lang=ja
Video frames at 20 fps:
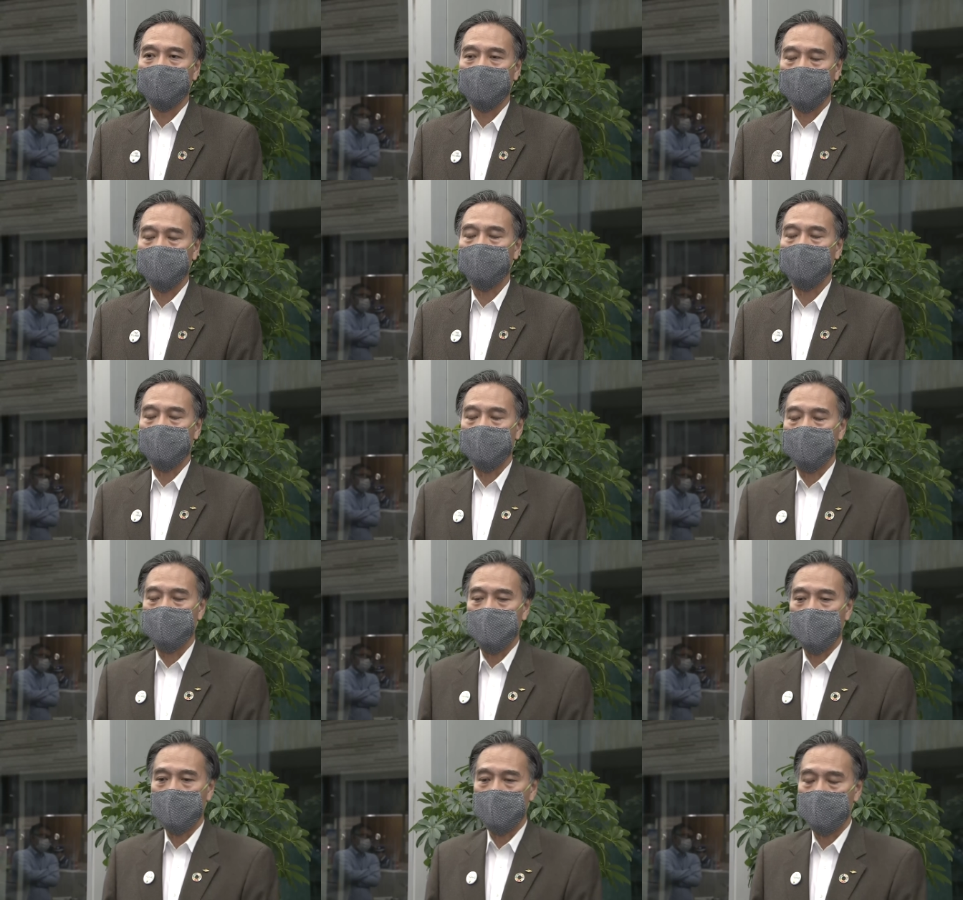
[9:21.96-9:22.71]
うそうで
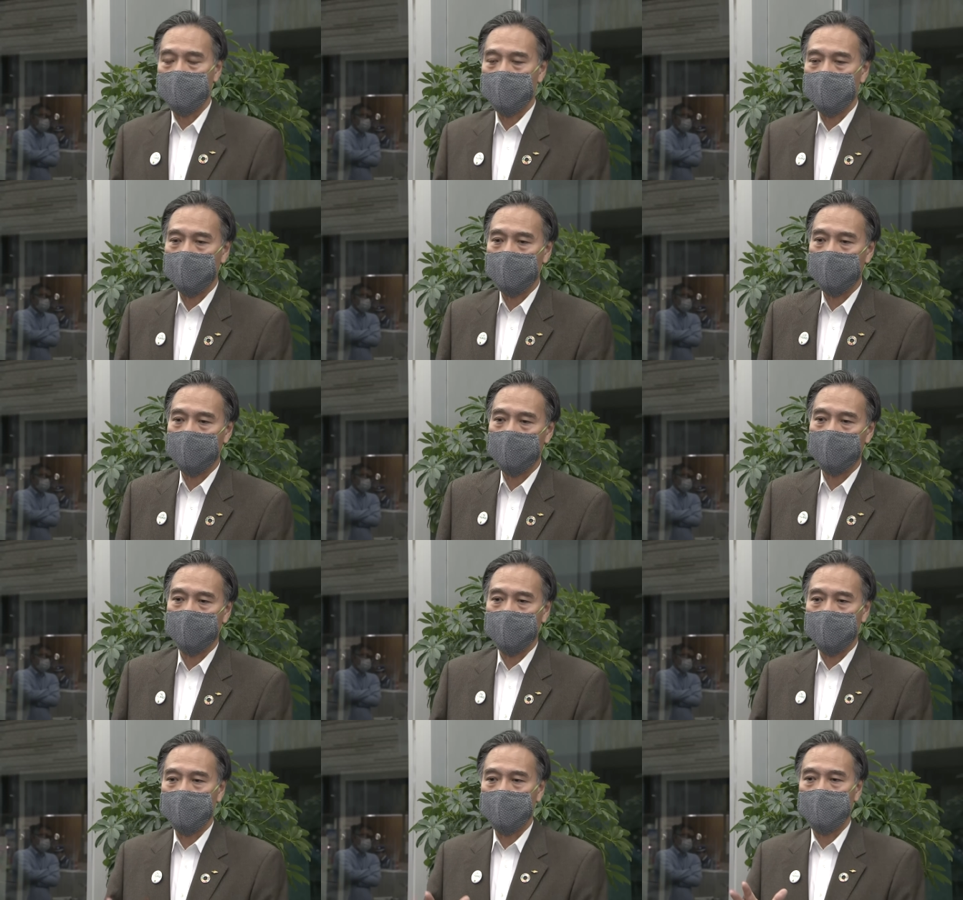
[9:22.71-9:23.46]
すねあ
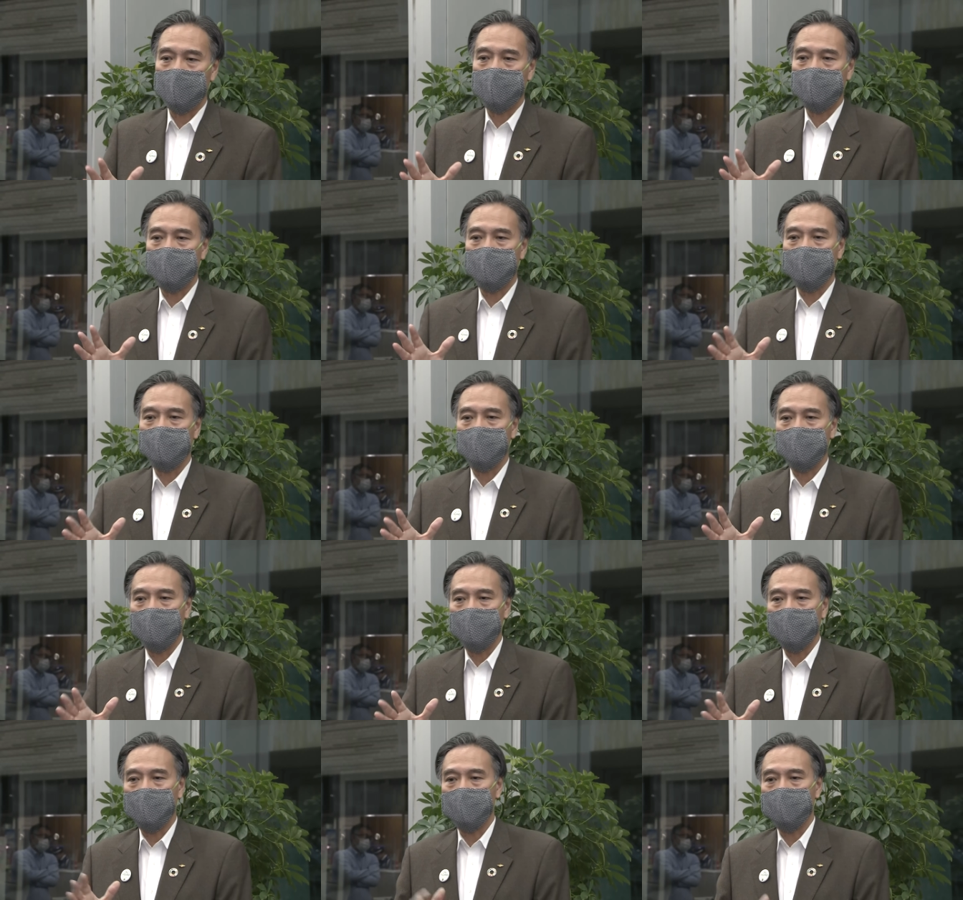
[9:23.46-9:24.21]
の、えーと、
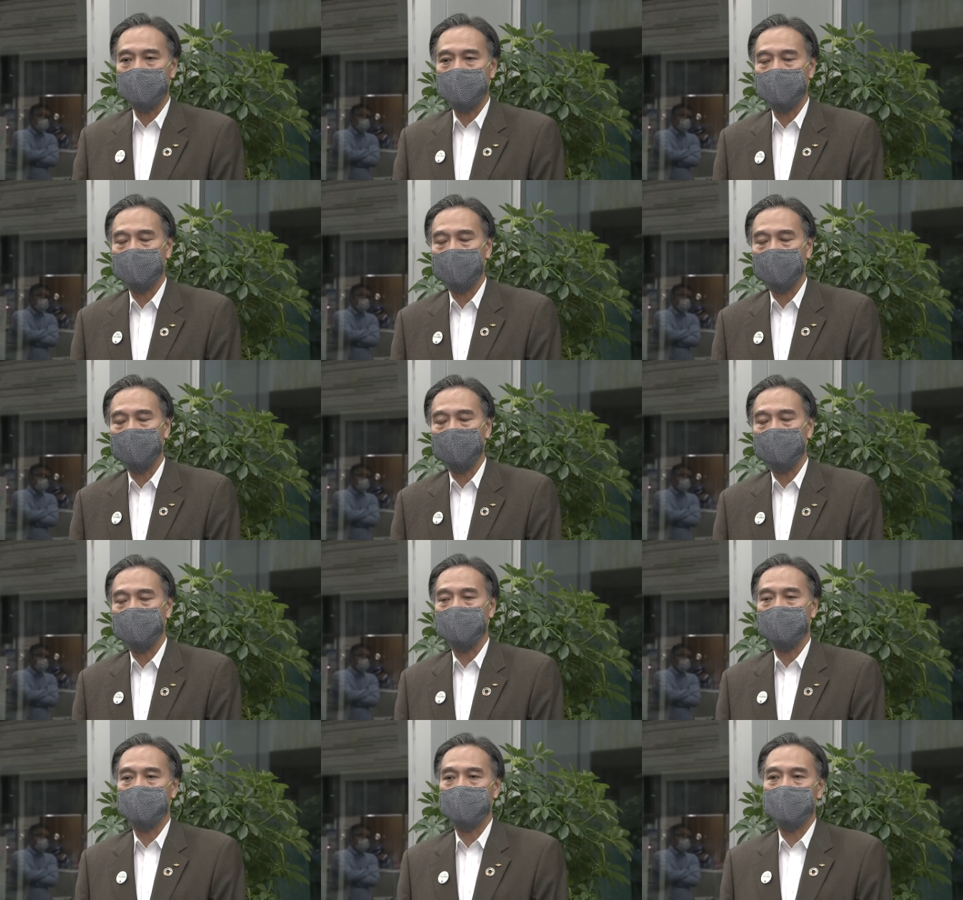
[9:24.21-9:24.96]
今の全国
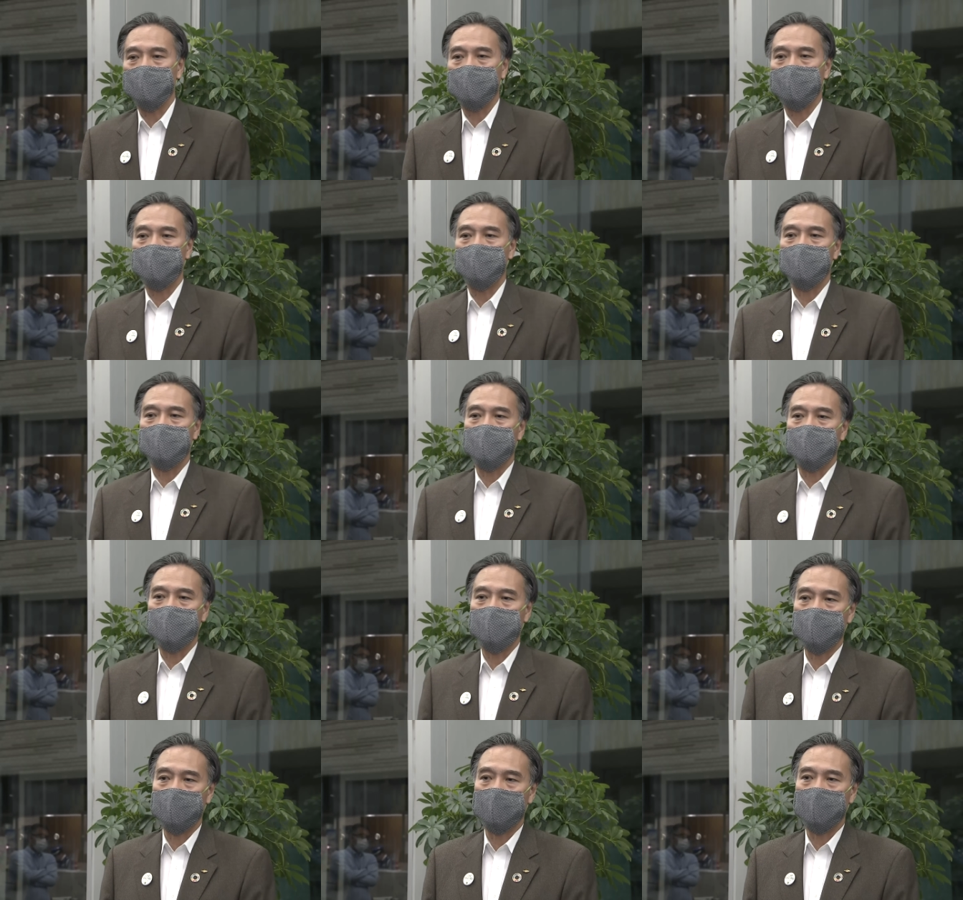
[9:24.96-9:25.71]
の状況
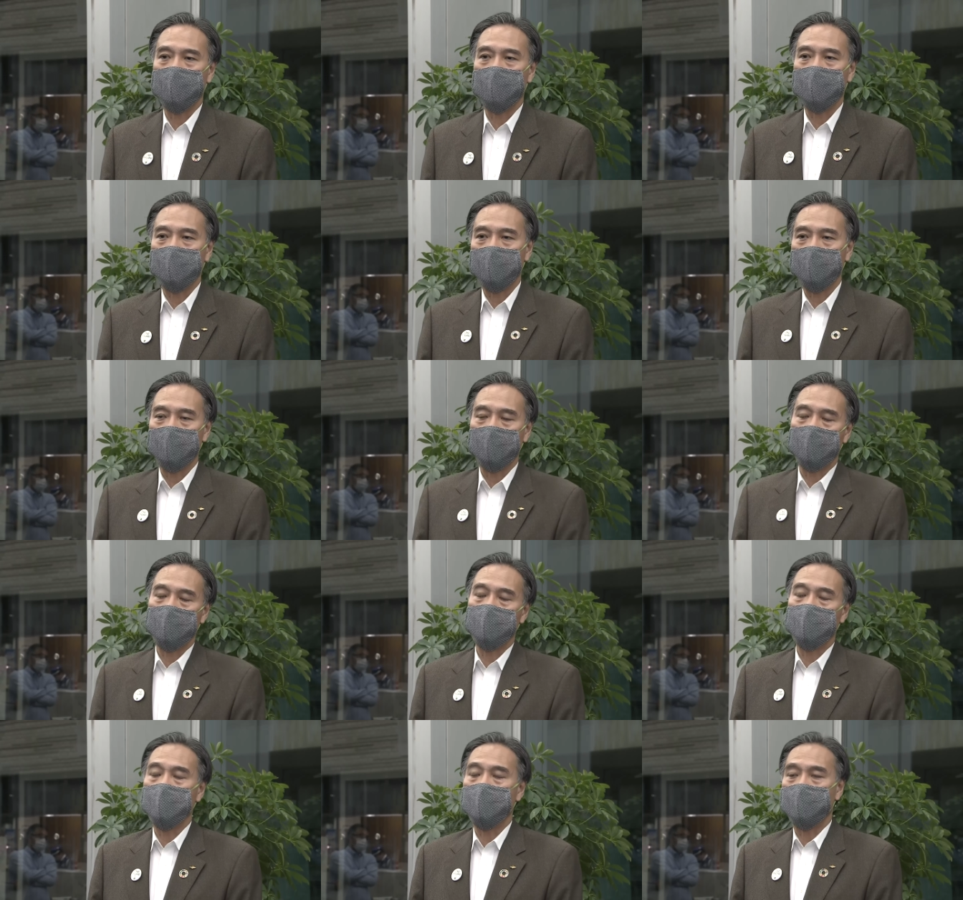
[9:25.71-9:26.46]

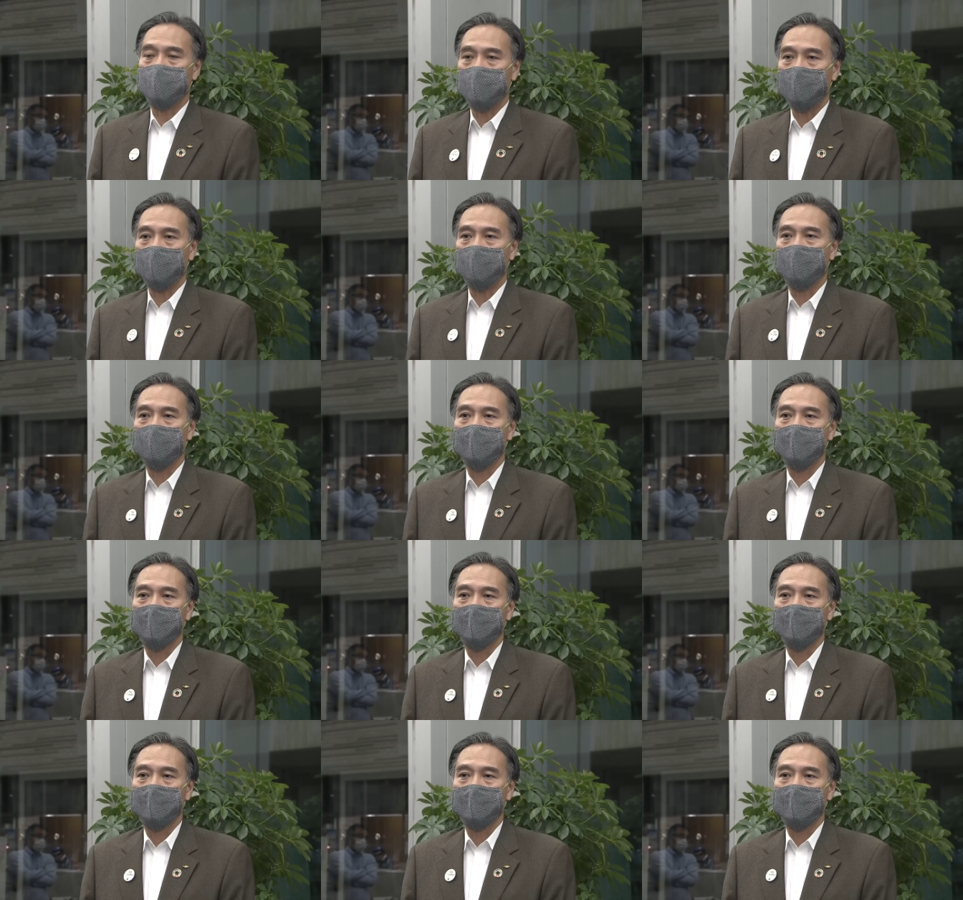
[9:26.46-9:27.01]
を見れば、